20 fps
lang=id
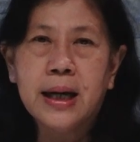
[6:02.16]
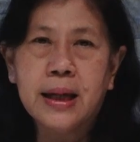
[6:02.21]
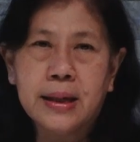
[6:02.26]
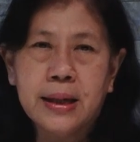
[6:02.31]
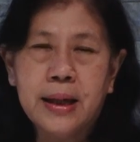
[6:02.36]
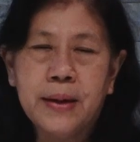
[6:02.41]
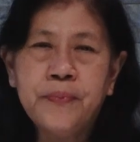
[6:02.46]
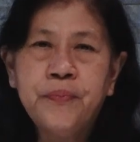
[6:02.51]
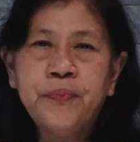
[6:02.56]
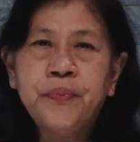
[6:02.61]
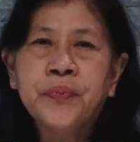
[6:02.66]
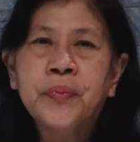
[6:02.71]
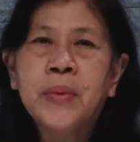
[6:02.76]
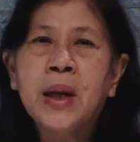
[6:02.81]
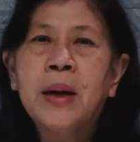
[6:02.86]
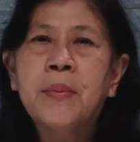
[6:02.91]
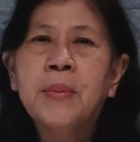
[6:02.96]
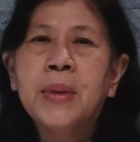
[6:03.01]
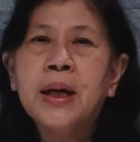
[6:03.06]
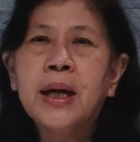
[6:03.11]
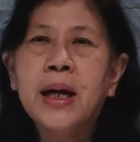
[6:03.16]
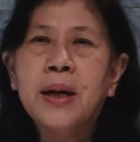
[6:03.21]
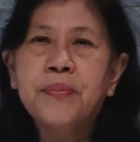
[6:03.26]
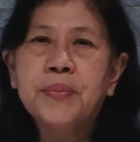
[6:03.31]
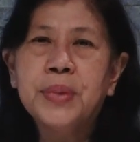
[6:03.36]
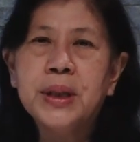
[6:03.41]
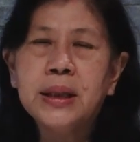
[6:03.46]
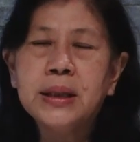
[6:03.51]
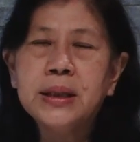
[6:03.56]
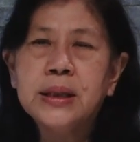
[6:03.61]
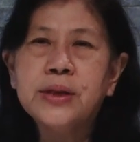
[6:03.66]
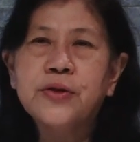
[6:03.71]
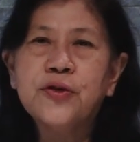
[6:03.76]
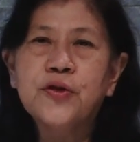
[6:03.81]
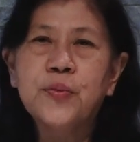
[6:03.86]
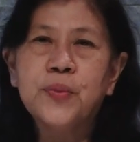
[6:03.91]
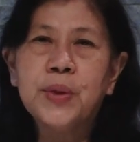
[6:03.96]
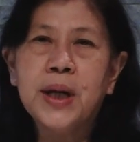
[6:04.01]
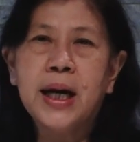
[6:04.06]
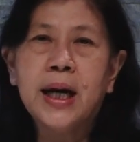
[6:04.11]
garam mengambil
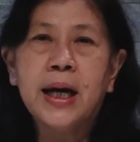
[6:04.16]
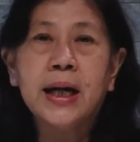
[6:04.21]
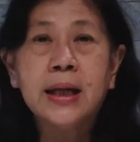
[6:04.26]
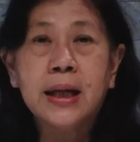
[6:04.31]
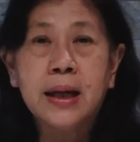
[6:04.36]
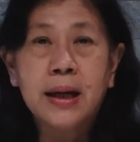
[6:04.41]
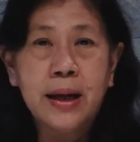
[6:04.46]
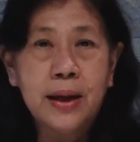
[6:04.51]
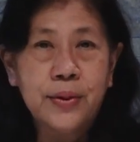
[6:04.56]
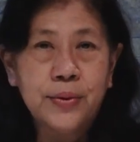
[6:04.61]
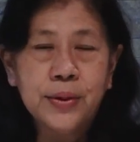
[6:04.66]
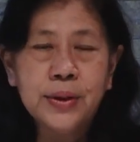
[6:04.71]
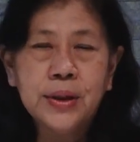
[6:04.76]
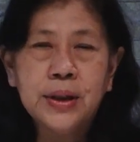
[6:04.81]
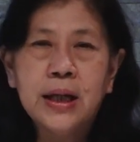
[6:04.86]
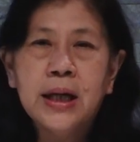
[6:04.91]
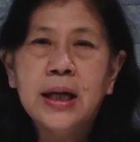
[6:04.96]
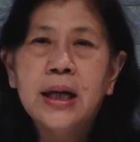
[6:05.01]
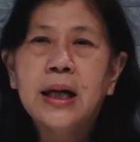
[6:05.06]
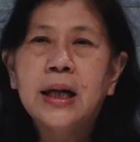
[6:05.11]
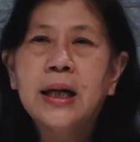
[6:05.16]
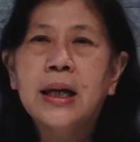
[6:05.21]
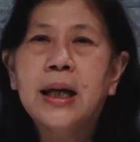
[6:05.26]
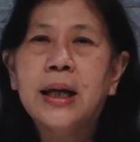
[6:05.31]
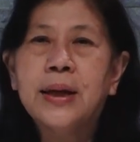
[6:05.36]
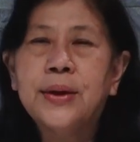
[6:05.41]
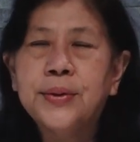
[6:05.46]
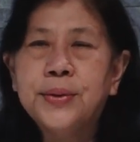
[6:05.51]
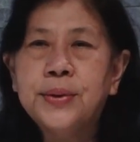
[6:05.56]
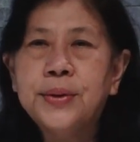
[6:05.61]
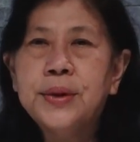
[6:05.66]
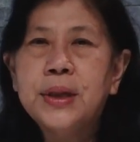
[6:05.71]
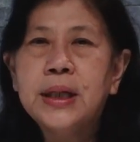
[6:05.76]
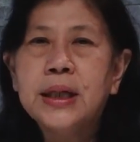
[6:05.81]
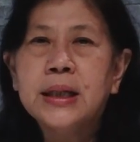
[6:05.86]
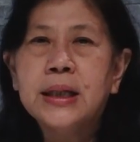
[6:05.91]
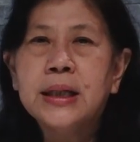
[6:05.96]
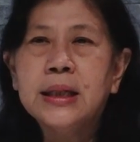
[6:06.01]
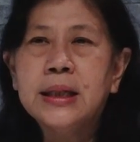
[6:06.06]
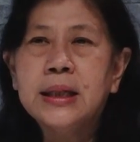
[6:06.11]
sejumlah air laut lalu
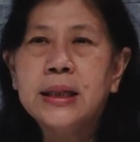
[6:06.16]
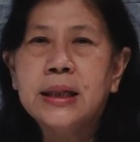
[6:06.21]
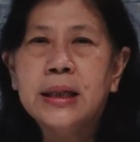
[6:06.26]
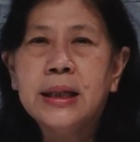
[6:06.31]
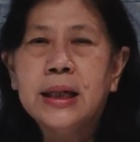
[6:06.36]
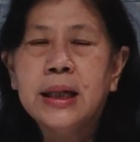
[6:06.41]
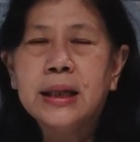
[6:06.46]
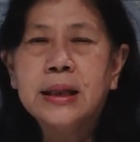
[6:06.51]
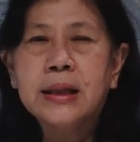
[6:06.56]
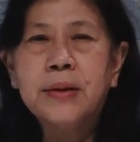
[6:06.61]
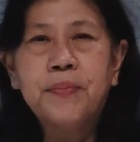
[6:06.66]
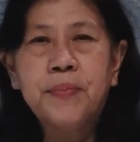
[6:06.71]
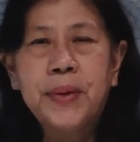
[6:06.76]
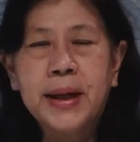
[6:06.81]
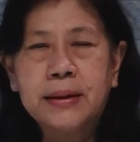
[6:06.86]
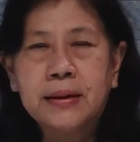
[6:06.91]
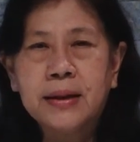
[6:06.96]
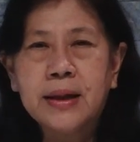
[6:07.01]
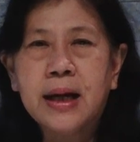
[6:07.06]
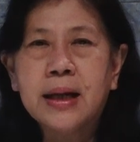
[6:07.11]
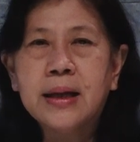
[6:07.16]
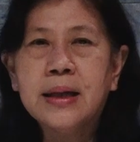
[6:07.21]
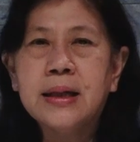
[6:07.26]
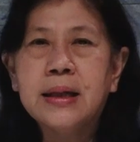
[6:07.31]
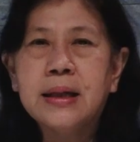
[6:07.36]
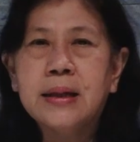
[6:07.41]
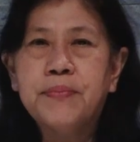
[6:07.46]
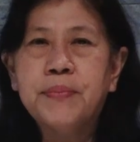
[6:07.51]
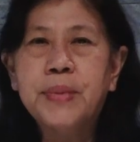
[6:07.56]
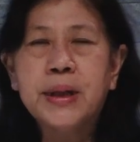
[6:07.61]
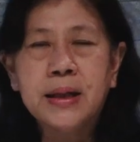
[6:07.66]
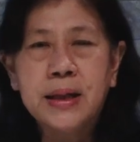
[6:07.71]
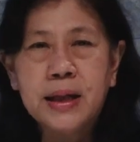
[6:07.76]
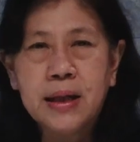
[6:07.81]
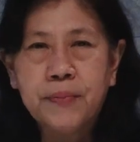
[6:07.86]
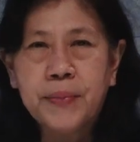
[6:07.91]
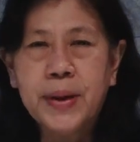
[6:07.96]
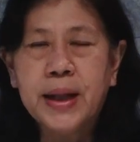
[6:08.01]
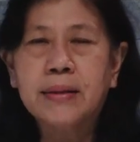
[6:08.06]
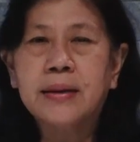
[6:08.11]
ditempatkan di
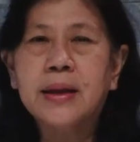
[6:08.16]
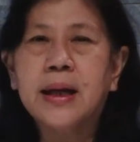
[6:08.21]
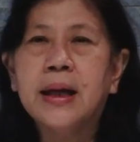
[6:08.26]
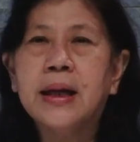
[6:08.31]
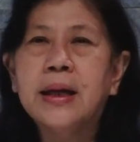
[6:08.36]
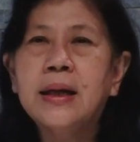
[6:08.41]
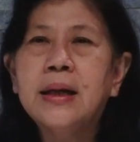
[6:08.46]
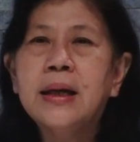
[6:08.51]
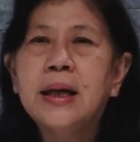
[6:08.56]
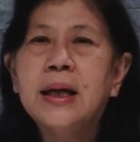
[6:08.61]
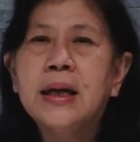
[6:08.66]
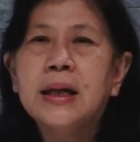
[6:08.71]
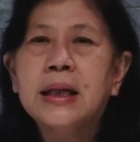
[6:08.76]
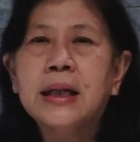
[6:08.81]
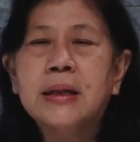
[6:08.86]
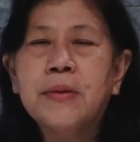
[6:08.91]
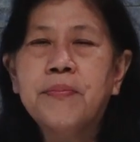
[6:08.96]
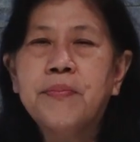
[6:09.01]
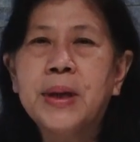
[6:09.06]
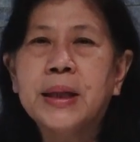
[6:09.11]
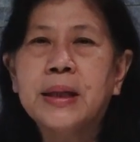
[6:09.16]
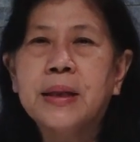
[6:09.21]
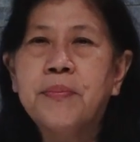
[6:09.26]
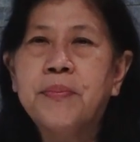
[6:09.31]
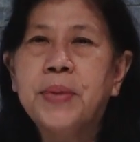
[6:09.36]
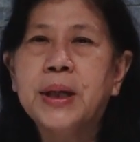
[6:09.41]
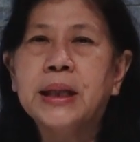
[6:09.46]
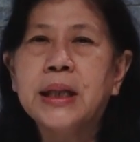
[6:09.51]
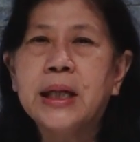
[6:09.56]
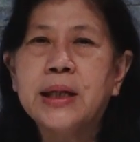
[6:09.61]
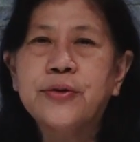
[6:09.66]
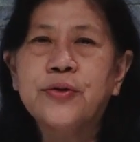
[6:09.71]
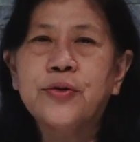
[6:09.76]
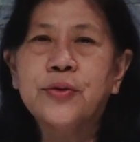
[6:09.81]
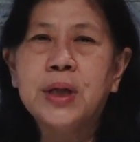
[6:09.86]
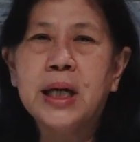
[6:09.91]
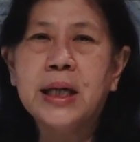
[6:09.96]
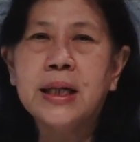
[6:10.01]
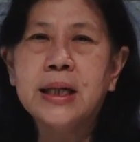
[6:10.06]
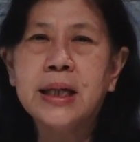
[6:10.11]
pinggir pantai di tempat-tempat yang
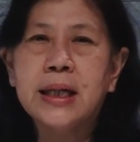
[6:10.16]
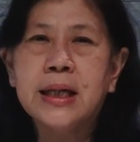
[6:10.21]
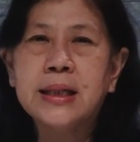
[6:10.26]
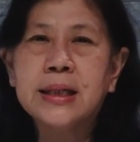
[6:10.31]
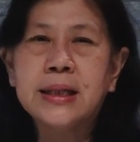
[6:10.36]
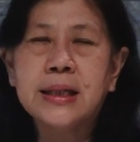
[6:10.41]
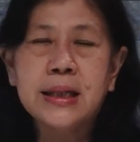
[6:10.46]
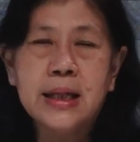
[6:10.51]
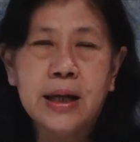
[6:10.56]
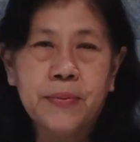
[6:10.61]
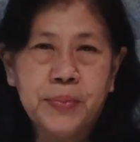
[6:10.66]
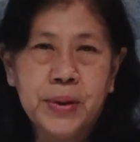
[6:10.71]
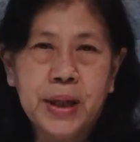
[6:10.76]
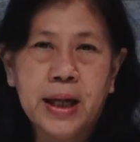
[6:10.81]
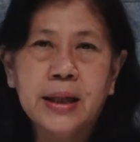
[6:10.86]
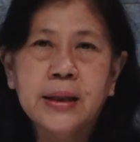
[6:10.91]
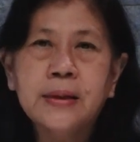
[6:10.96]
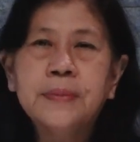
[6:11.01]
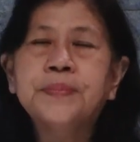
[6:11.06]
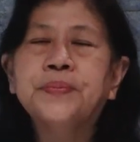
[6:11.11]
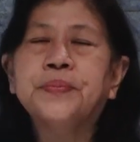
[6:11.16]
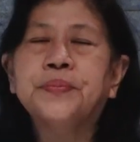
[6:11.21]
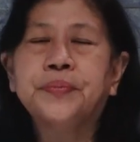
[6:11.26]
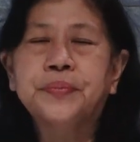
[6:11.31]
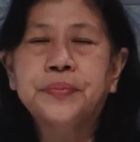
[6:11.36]
sudah dia siapkan